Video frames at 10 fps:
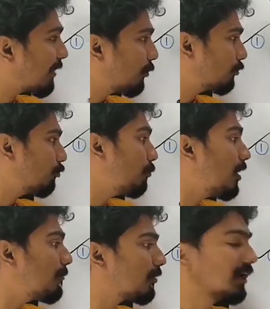এখন
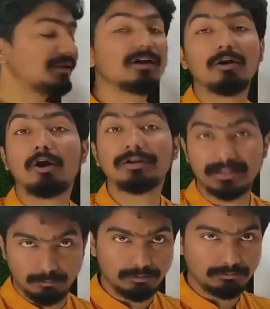উভয় পক্ষে আমি লন
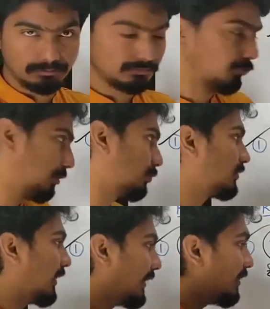নেব
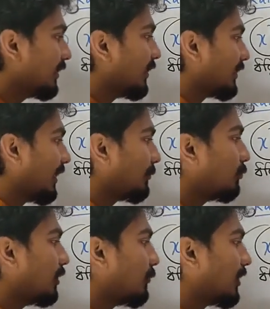পরবর্তী লাইনে তাহলে আমি
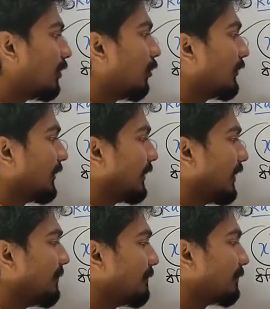উভয় পক্ষে লন নিয়ে
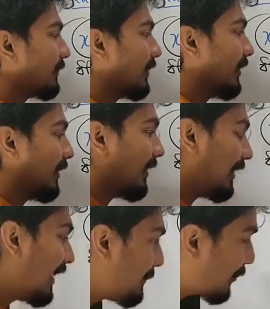নিলাম
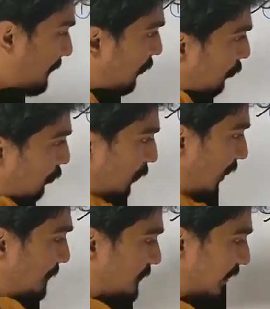এরপর আমি লক্ষ্য
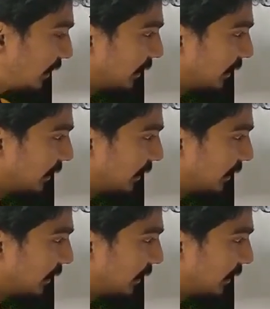করলাম যে